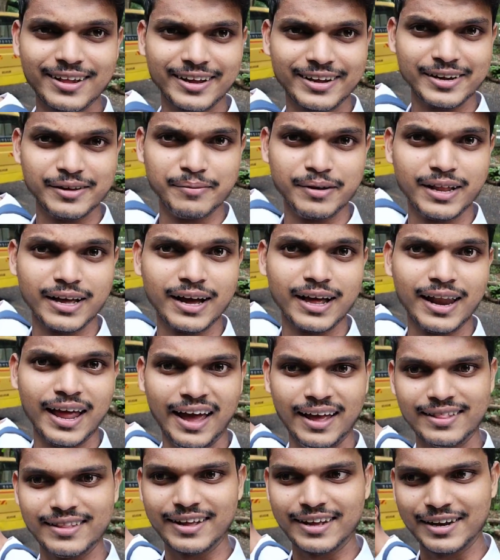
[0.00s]
देखने मिलेगा
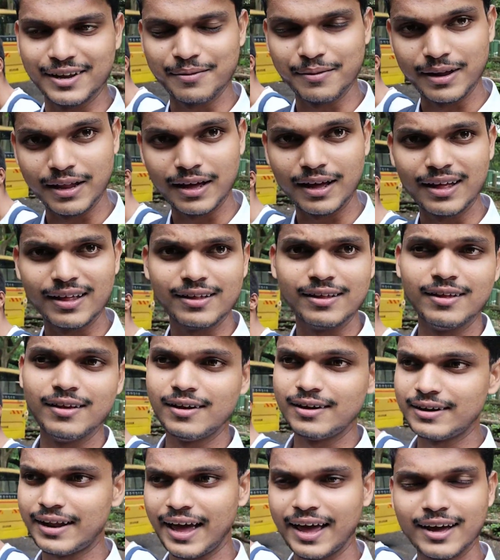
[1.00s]
लाइन देखने मिलेगा
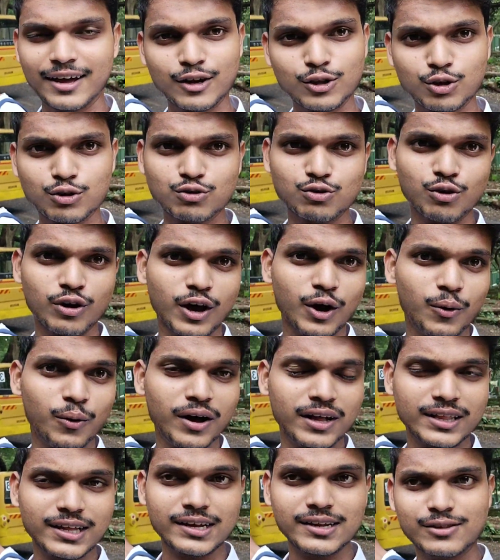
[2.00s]
टाइगर तो सोया
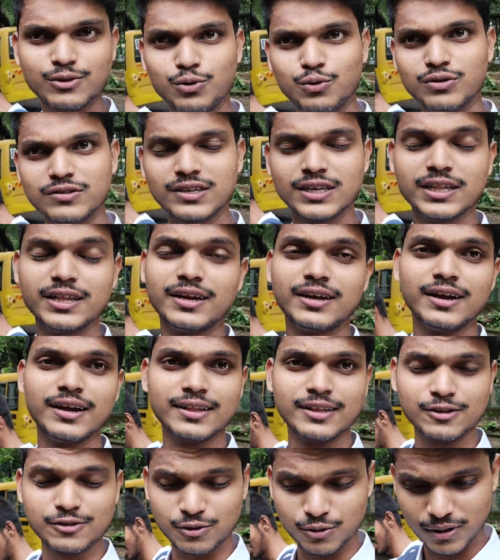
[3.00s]
हुआ था दूर से दिख रहा
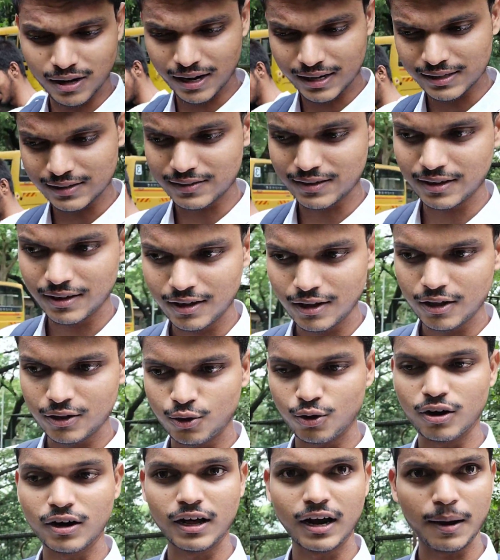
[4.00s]
था सो गाइस
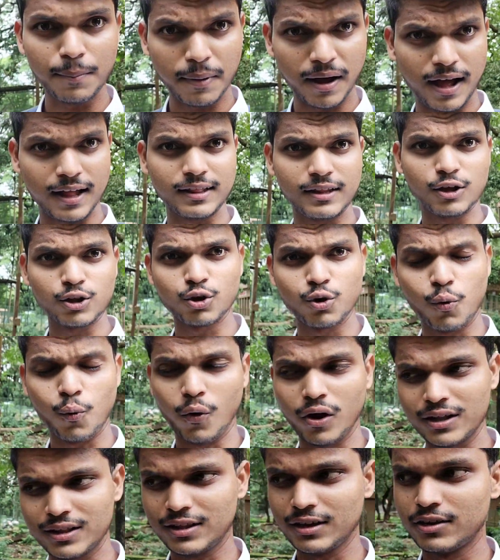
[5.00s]
तो अगर आप आते हो तो
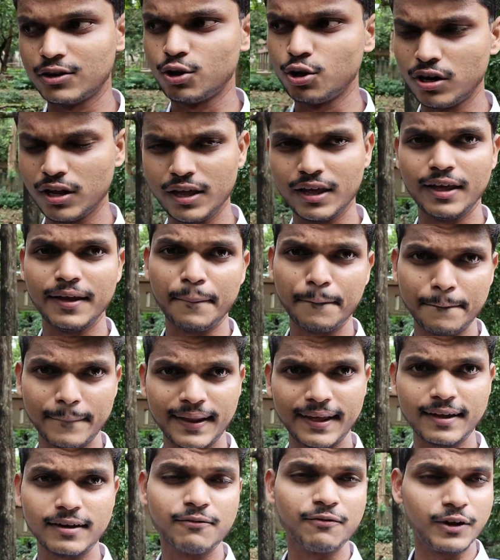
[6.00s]
वर्तित तो नहीं है
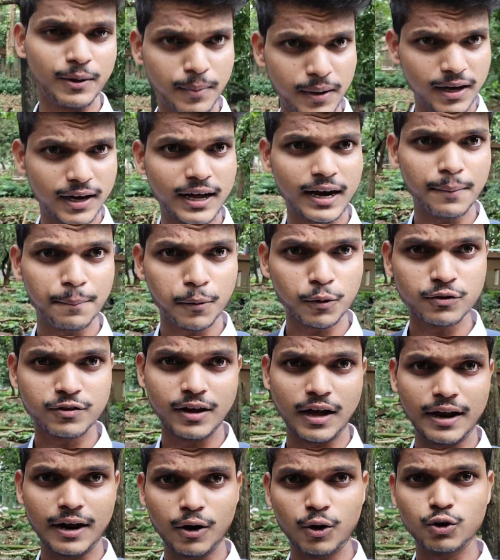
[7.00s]
लेकिन फिर भी अगर आपको
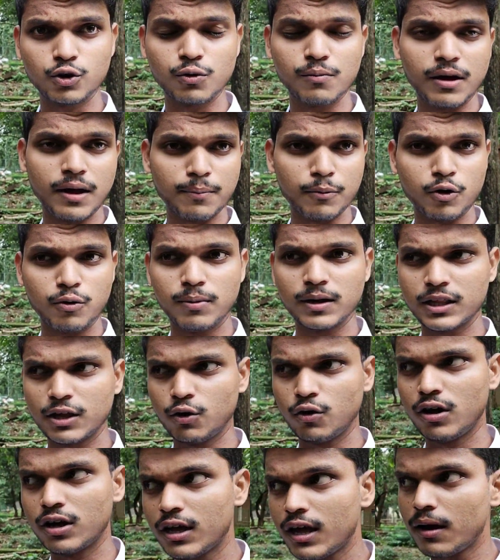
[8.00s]
जाना हो तो मैं आपको
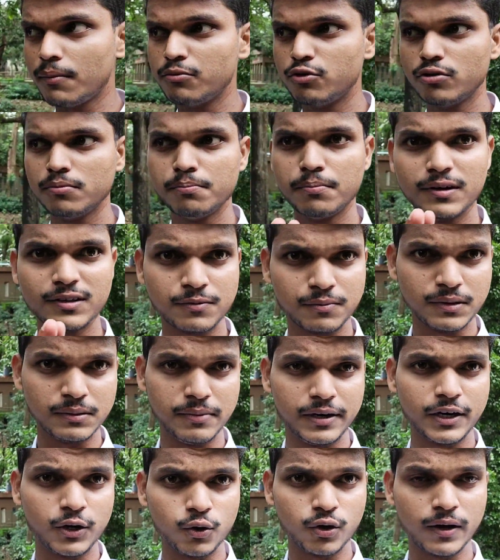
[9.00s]
बताऊंगा कि आप जब बस में
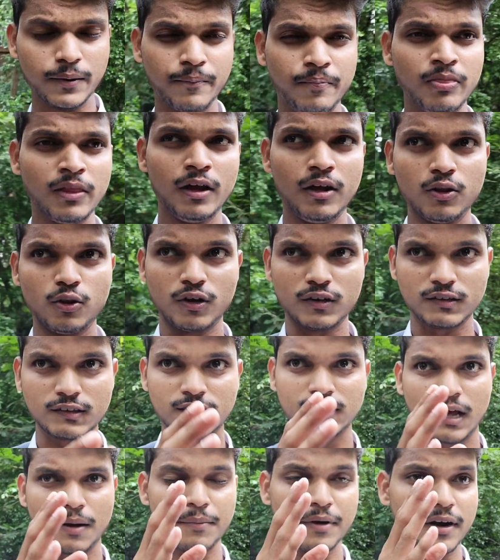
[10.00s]
बैठोगे तो ऐसे
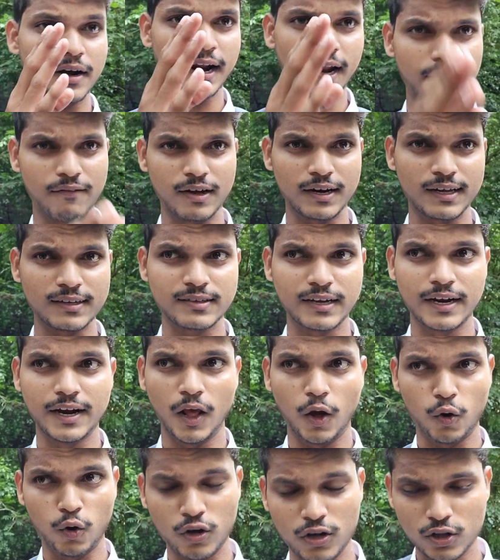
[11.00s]
सामने ड्राइवर के साइड
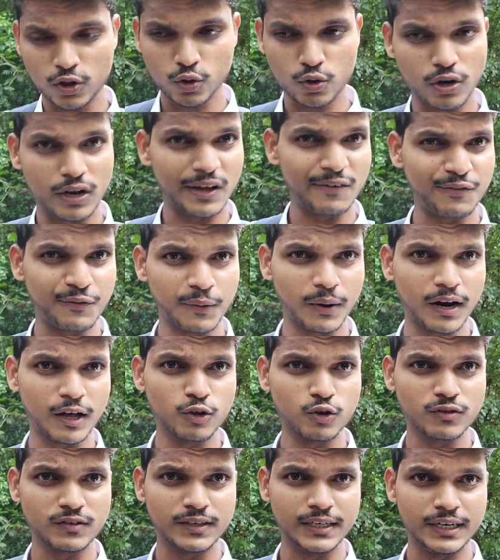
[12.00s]
देखोगे तो लेफ्ट वाला
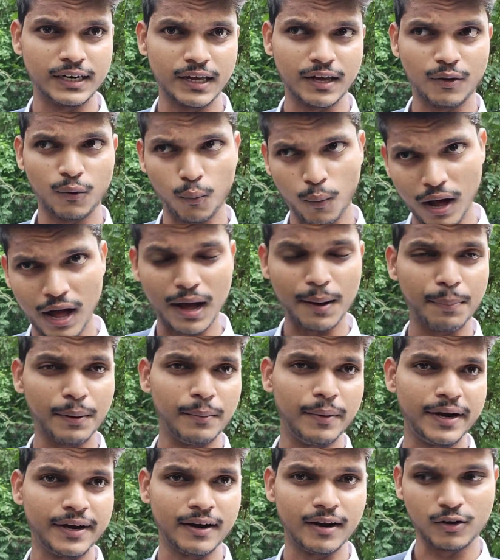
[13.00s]
जो सीट है वहाँ पे
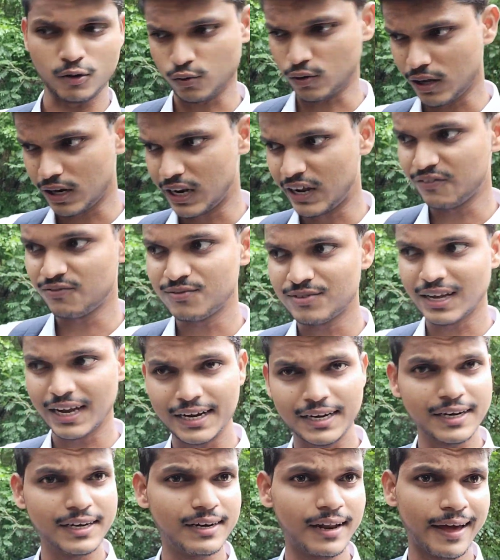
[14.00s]
बैठना क्योंकि लेफ्ट
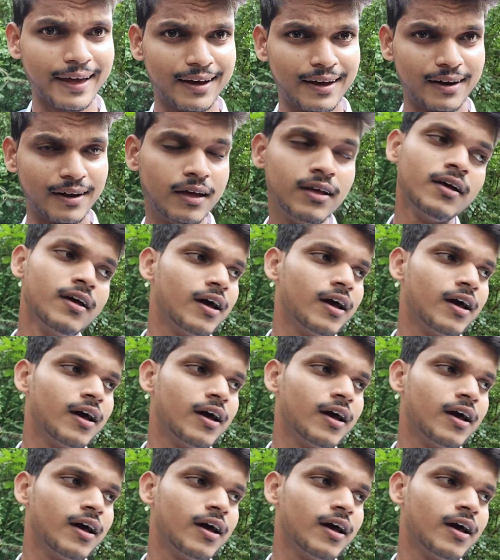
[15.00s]
साइड ही टाइगर है